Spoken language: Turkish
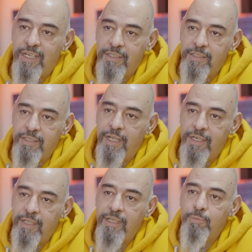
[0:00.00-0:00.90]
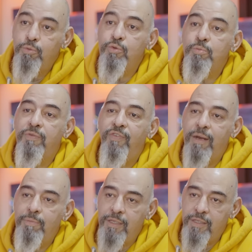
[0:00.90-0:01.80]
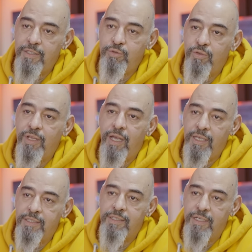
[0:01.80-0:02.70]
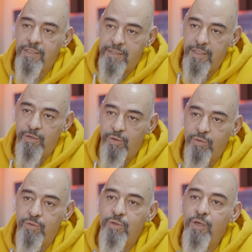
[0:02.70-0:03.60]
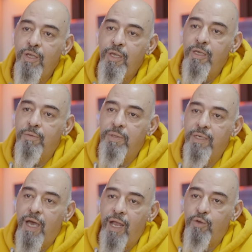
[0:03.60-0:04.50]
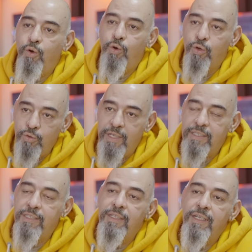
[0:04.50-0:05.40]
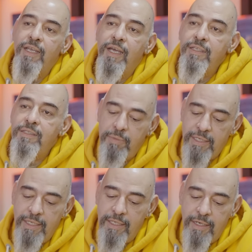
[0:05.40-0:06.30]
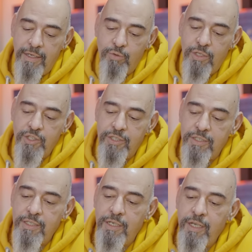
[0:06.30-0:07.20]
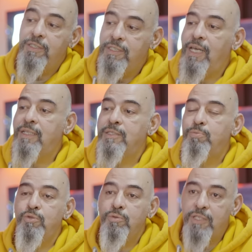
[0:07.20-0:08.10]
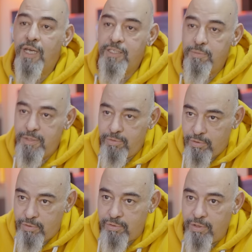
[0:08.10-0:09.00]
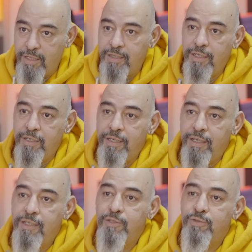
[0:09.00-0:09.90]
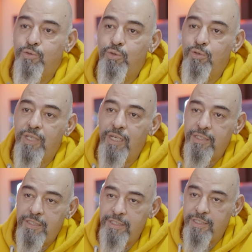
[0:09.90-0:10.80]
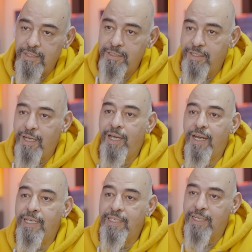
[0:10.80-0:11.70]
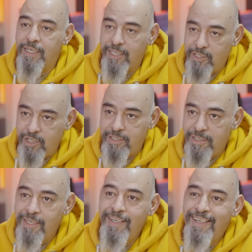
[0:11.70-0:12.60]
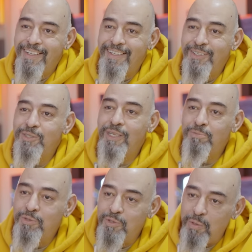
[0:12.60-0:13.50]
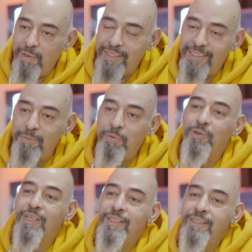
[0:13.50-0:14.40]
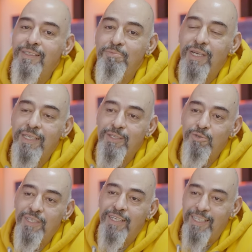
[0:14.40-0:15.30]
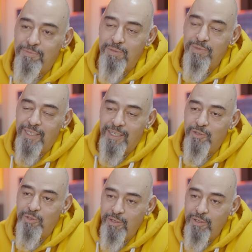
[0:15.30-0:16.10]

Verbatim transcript: kalıntılarda bunun bir fermentasyona ait kalıntılar olduğu, bir alkol ürettiğine dair bilgilere ulaşıldı. Yalnız bunu sadece biz diyoruz şu anda henüz Google'da aratırsanız hala İran geçer. Ee, o yüzden bu Göbekli Tepe olayını biraz da üzerine gitmemiz gerekiyor.